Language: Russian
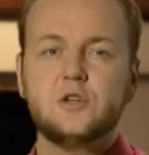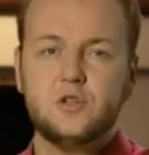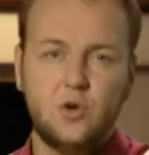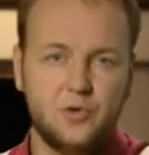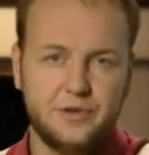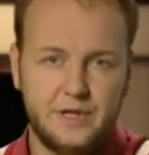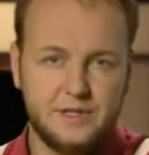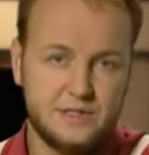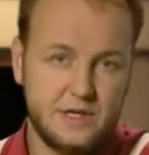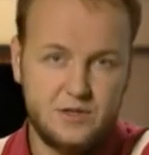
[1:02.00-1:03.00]
Шел
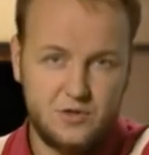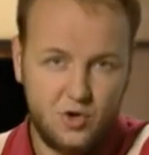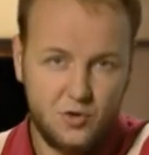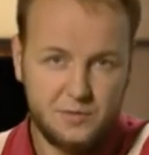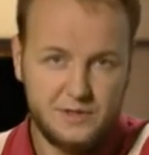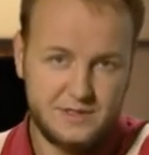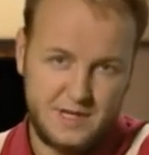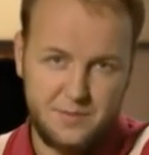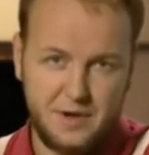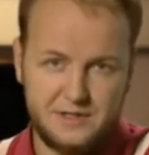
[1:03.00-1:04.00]
день за днем,
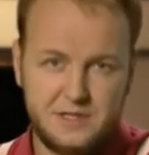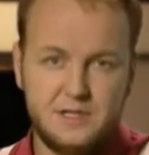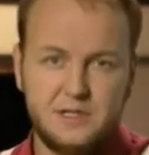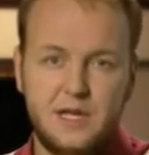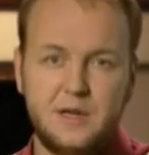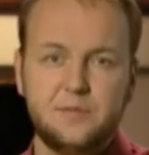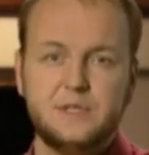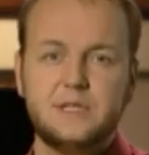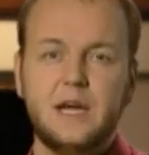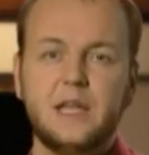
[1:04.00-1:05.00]
сообразительная
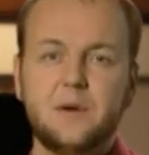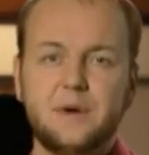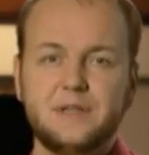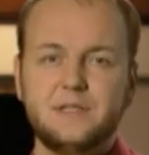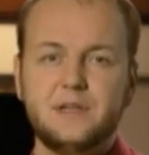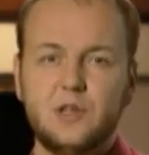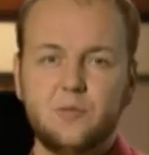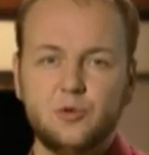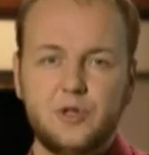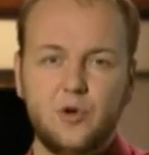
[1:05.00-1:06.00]
обезьяна
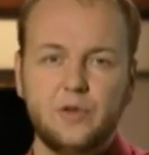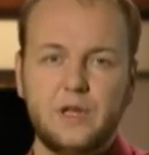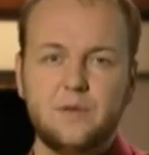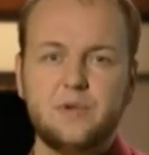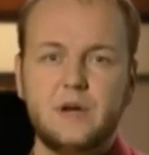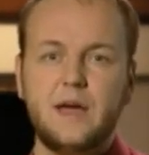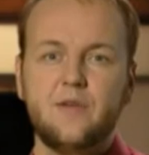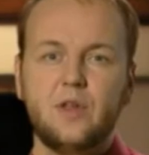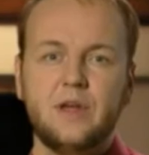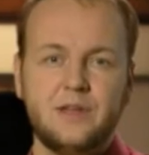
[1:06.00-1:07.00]
постигла мудреные
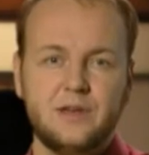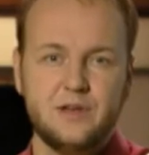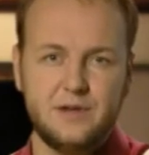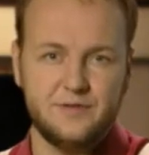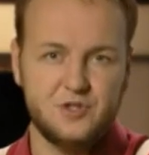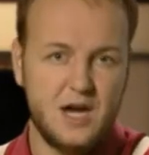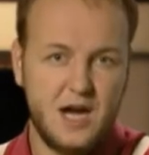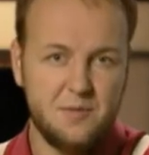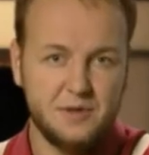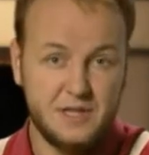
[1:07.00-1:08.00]
правила игры в
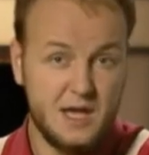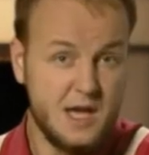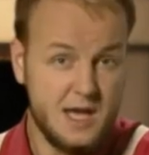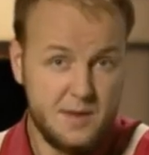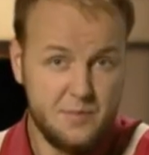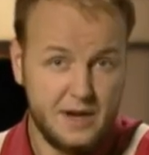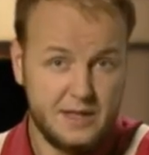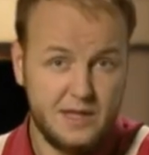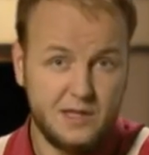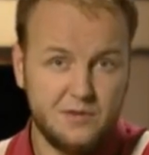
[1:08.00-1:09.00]
шахматы и
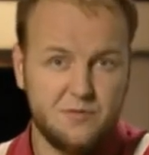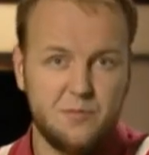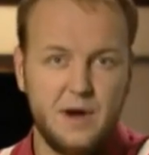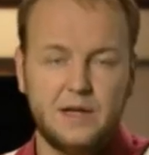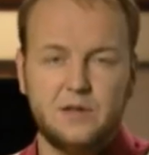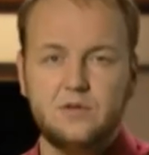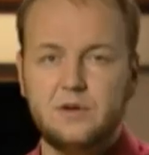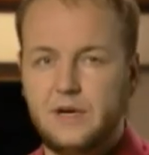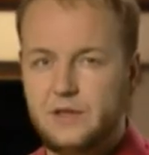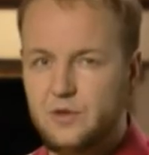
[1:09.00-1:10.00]
проникла в
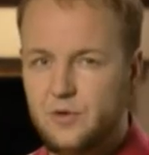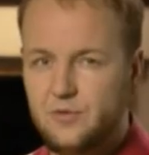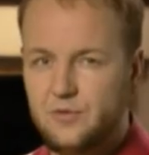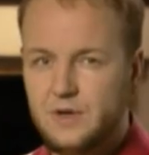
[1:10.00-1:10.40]
магию ходов.